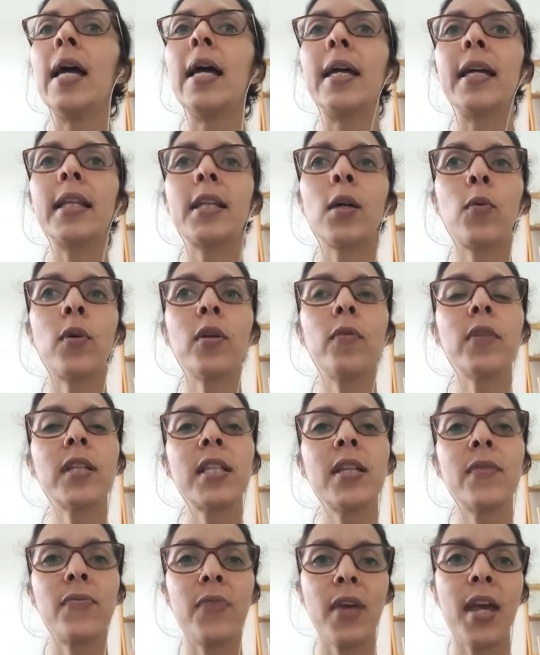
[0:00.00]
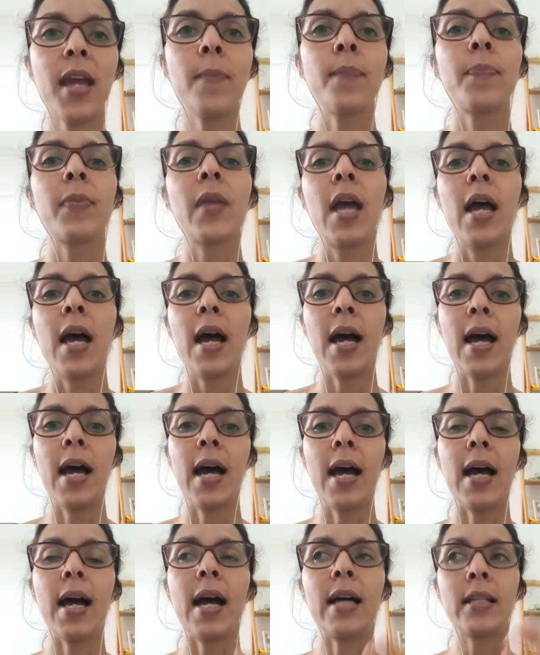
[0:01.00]
Então, quando você vê,
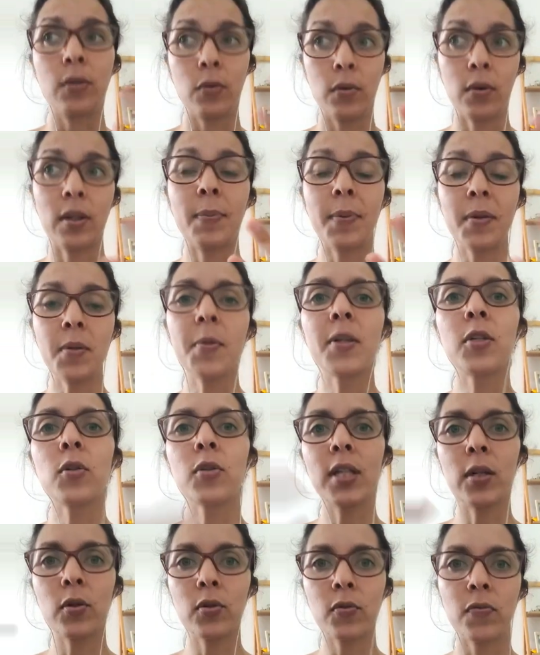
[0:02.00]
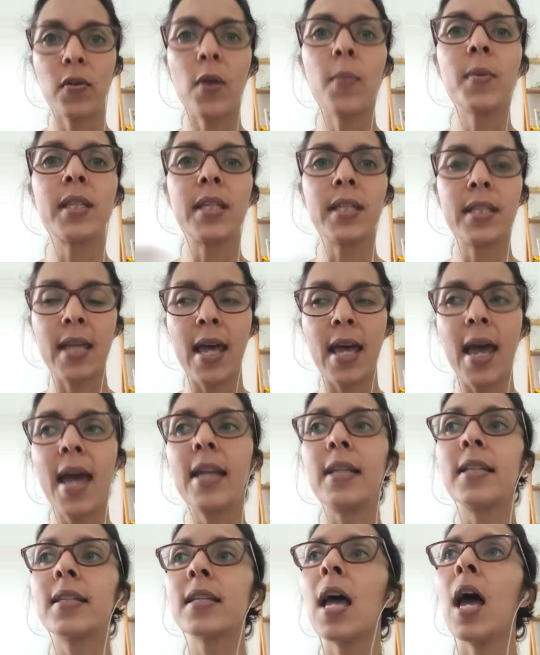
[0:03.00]
ah, as, principalmente usando os filmes e
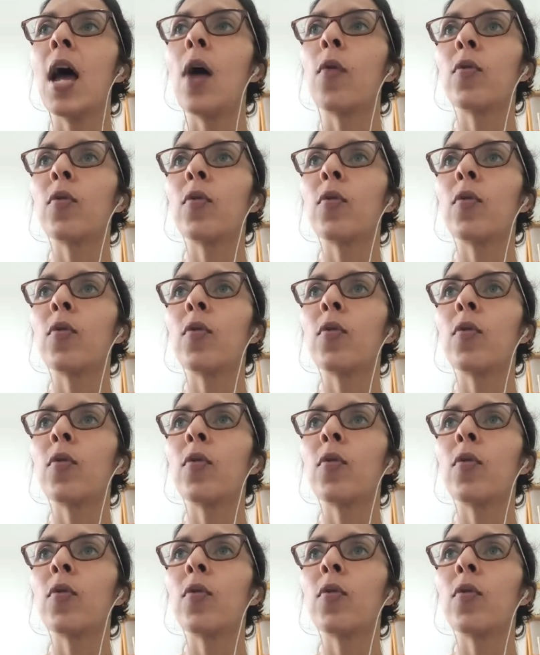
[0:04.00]
séries,